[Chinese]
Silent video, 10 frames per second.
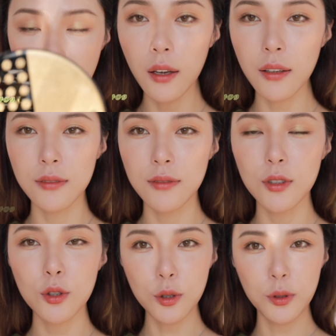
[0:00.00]
诶，
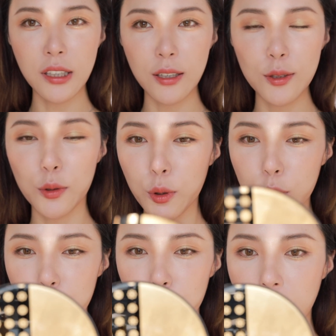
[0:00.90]
就是我想要那种特
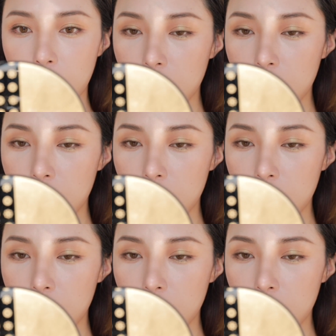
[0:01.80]
特橘。诶，